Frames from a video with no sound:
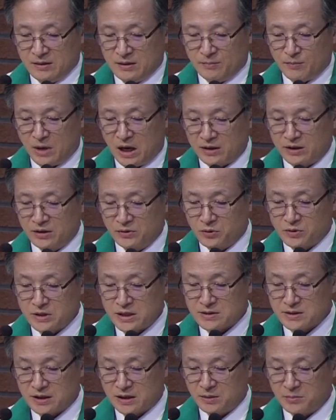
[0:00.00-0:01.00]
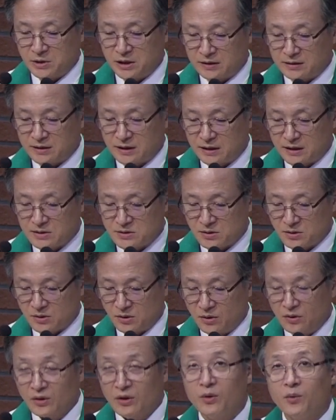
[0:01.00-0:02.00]
마게도냐 사람이 나타나서
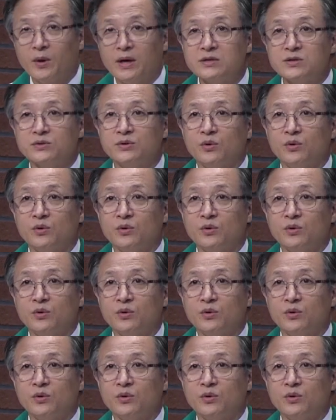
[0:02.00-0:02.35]
건너와서